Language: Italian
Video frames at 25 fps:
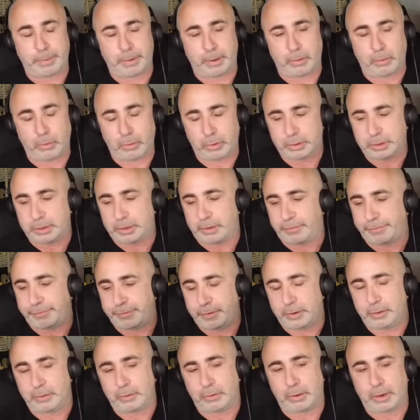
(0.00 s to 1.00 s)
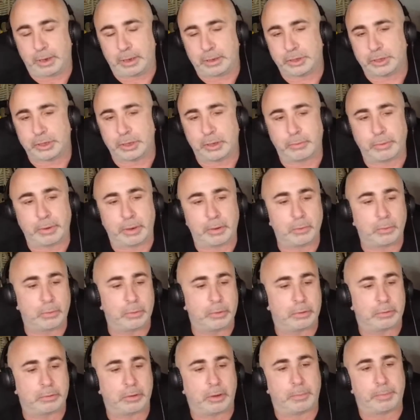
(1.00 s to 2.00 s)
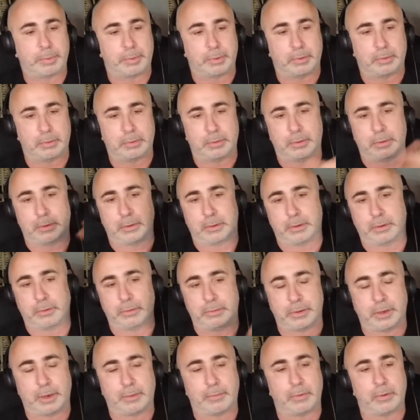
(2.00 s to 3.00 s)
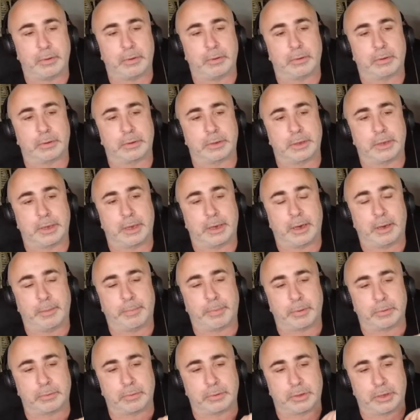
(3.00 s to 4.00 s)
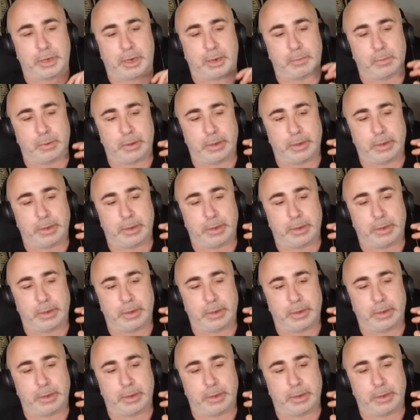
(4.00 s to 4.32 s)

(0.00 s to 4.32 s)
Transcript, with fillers: ordine fino al 5 luglio, dopo eh, chiudiamo gli ordini e le produciamo